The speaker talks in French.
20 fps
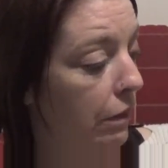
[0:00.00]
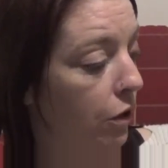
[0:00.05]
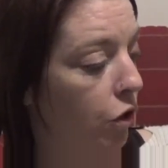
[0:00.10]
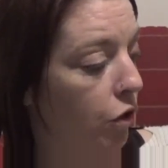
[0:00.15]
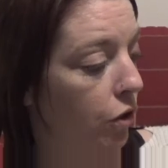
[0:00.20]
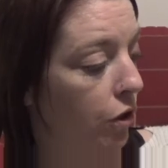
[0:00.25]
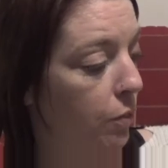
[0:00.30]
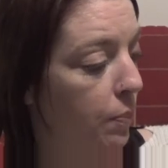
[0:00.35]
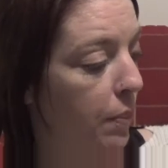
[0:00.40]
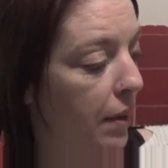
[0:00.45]

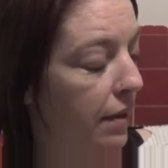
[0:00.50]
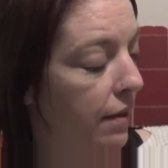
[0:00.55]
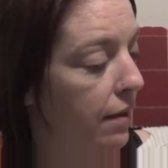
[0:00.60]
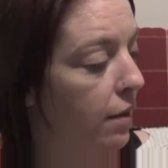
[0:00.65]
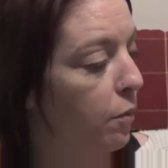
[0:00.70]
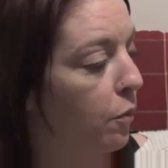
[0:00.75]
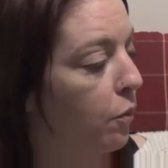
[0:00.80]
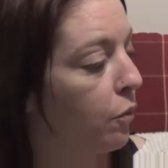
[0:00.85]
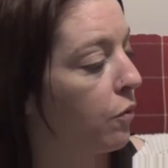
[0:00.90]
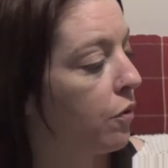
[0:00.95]
j'espère que ça
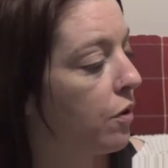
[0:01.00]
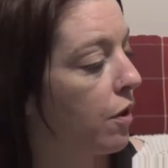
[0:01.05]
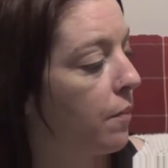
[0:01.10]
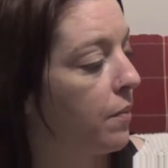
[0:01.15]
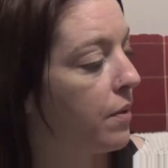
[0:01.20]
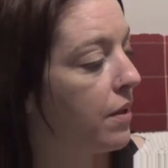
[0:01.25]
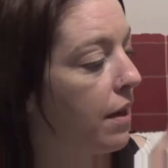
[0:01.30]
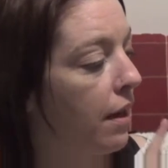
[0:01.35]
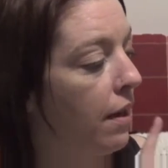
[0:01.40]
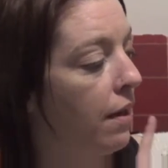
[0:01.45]
se prononce
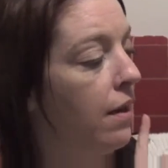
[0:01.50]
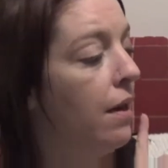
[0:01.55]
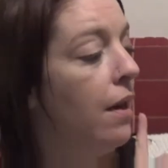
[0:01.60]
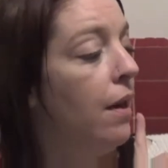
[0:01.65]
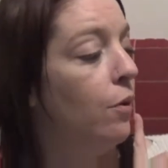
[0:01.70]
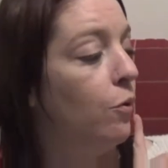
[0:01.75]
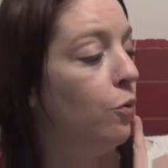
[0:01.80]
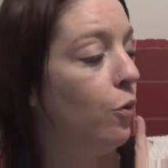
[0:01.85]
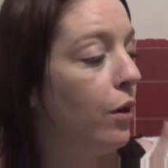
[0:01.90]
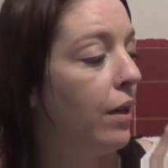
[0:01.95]
comme ça,
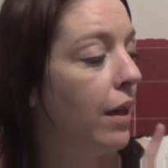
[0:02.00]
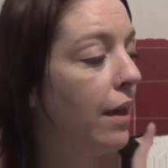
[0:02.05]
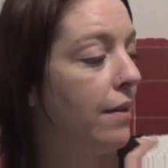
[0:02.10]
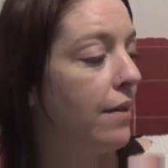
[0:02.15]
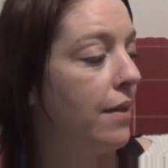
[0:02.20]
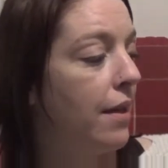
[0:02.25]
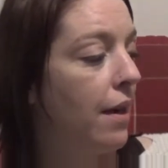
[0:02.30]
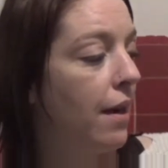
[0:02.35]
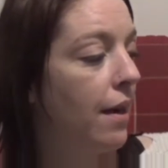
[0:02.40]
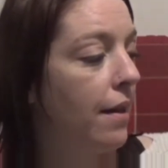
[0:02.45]
de
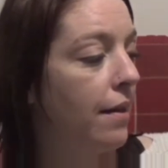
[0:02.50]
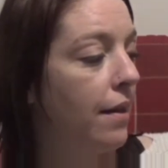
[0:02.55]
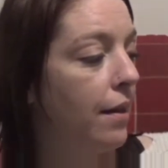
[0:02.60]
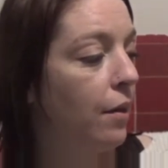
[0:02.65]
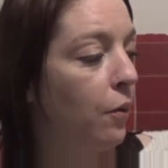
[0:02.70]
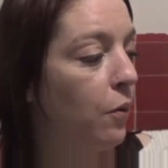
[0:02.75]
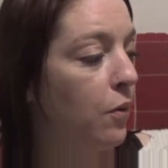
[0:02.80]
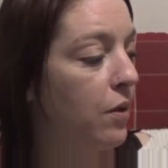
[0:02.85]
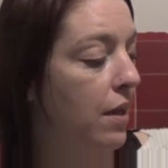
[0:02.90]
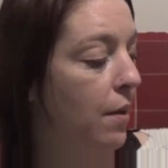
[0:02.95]
Katia
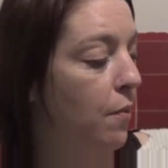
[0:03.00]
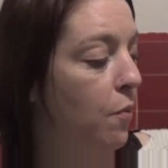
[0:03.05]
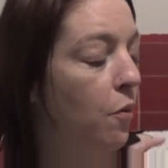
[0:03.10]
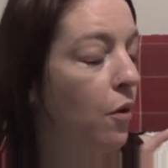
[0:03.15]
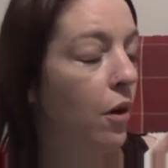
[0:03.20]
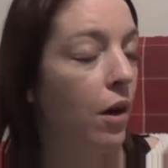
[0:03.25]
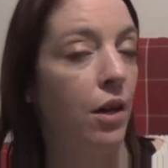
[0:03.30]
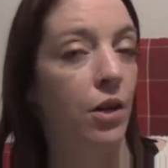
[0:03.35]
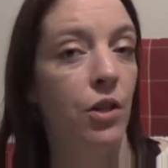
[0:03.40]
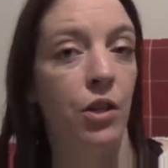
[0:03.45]
Lanero
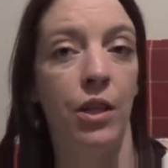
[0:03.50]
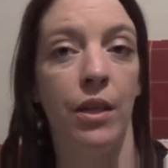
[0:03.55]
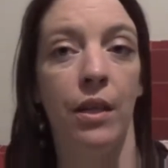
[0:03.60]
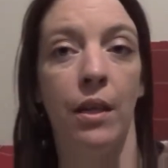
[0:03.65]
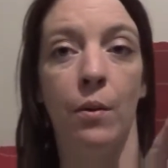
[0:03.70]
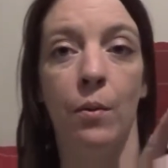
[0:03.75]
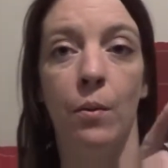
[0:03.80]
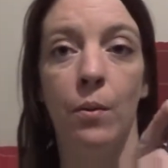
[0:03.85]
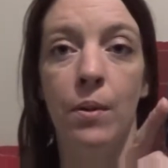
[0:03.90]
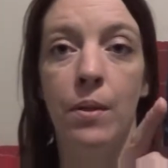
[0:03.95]
Mora chez
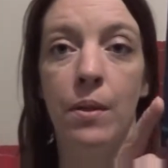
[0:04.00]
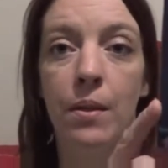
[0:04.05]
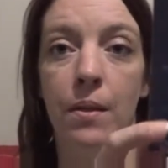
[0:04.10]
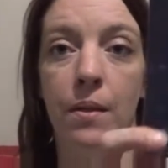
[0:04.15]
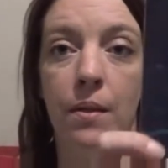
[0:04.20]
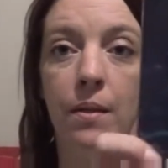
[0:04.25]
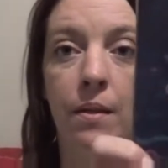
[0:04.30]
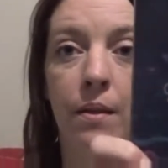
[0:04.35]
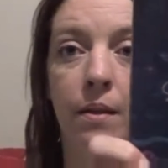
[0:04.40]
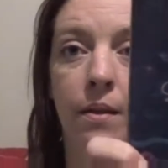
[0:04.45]

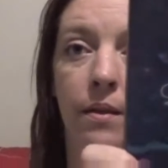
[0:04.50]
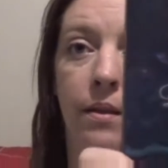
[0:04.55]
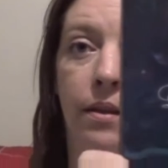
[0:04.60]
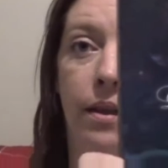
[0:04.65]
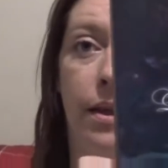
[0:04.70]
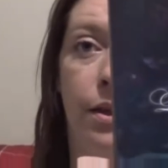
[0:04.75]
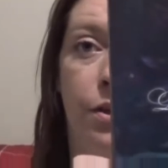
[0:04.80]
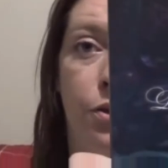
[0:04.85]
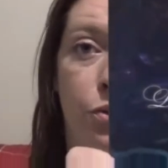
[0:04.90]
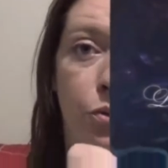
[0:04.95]
Laos.
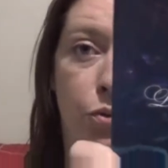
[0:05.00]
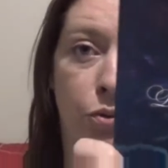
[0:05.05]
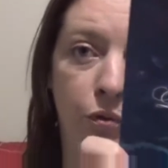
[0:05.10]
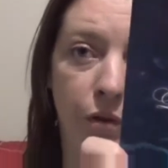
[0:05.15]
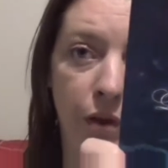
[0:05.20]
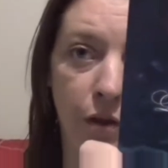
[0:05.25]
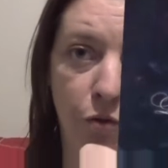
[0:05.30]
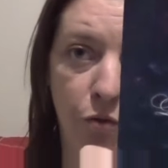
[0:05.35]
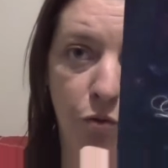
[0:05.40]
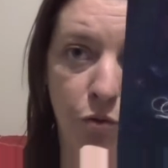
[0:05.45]
Avec une
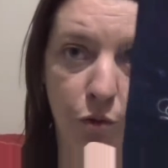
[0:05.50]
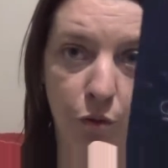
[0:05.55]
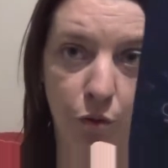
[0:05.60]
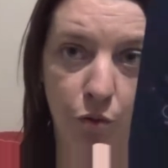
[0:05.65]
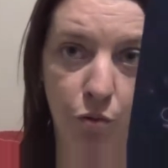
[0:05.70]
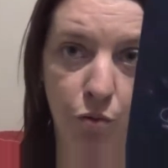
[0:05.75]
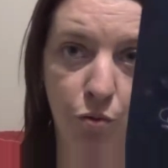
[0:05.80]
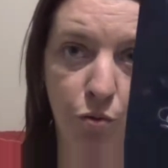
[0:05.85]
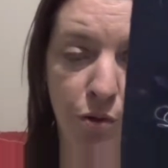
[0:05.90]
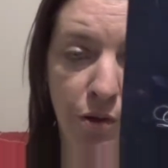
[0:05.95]
couverture
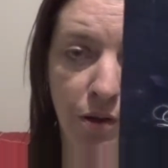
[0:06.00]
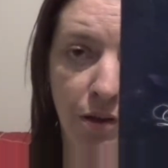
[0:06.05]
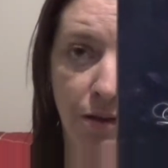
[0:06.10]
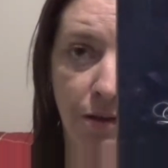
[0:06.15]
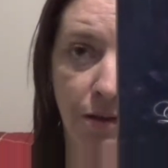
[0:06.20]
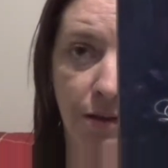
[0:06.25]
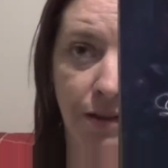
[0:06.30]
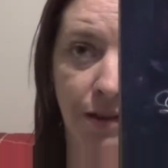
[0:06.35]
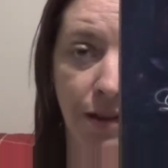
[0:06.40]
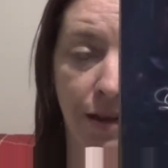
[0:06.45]
juste
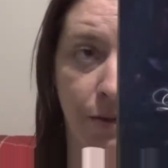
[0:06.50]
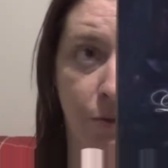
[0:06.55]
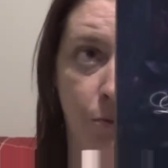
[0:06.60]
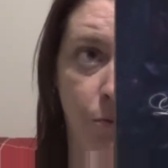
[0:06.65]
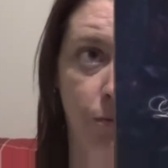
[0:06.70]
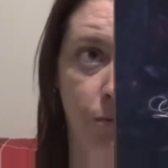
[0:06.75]
canon.